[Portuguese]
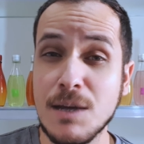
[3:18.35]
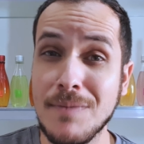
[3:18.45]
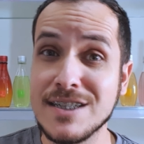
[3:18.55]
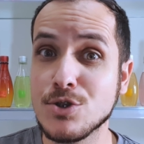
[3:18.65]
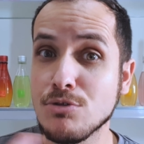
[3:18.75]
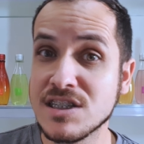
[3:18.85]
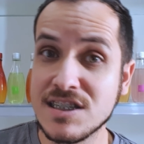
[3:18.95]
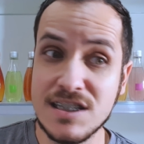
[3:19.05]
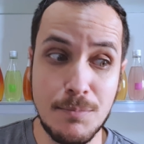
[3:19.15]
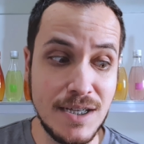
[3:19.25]
mais
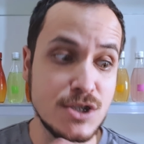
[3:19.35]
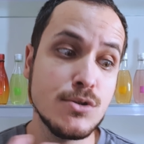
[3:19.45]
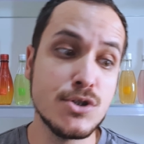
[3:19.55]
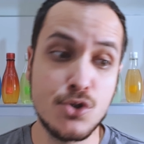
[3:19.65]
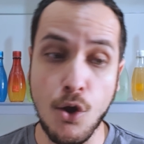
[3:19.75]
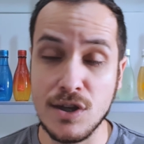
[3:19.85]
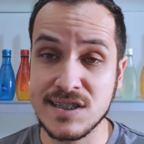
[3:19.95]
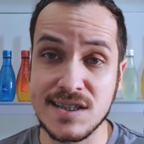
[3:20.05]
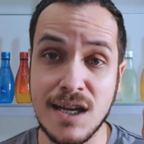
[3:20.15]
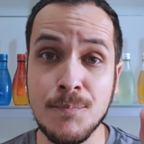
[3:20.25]
docinha, mais
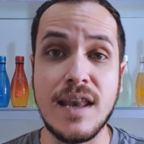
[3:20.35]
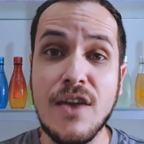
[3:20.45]
gostosa, tá?